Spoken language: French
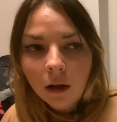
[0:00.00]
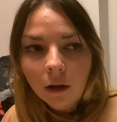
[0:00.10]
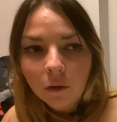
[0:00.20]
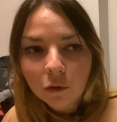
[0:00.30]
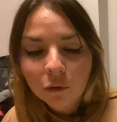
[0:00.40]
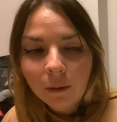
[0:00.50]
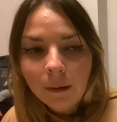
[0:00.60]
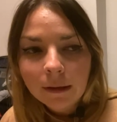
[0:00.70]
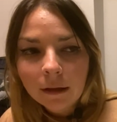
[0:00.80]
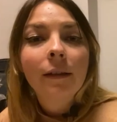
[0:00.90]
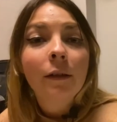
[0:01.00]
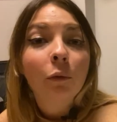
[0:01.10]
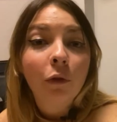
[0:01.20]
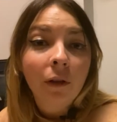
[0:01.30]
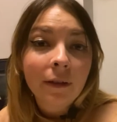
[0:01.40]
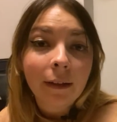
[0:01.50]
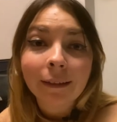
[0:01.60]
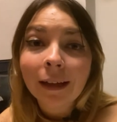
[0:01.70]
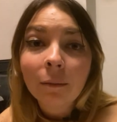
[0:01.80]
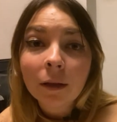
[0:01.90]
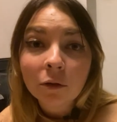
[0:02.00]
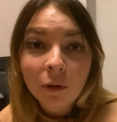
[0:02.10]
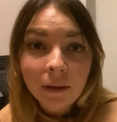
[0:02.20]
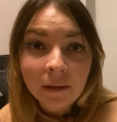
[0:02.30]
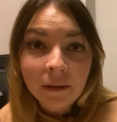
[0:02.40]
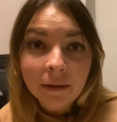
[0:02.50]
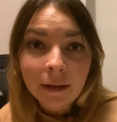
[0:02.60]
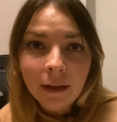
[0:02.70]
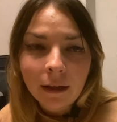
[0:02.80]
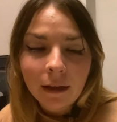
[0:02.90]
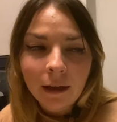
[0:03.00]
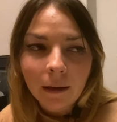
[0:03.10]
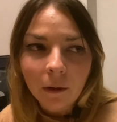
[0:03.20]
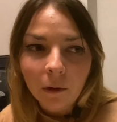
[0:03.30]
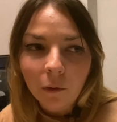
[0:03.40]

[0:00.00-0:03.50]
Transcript: ce sont des métiers qui ont tendance à être très masculinisés et